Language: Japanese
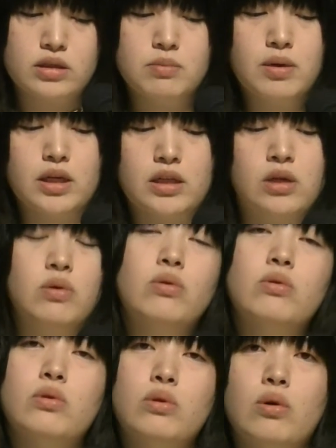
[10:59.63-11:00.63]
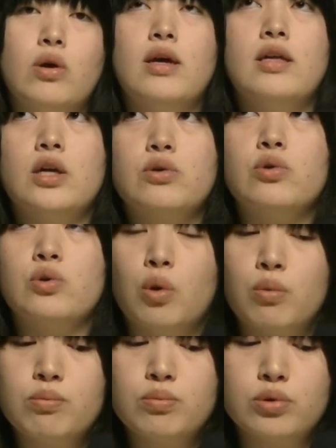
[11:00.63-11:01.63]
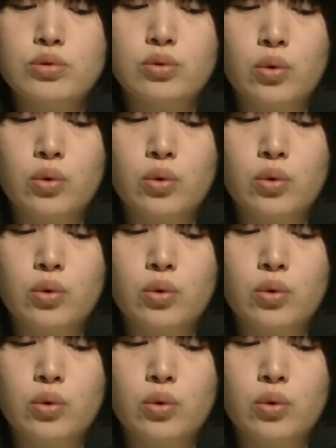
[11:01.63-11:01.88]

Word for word: つまり日本の約4分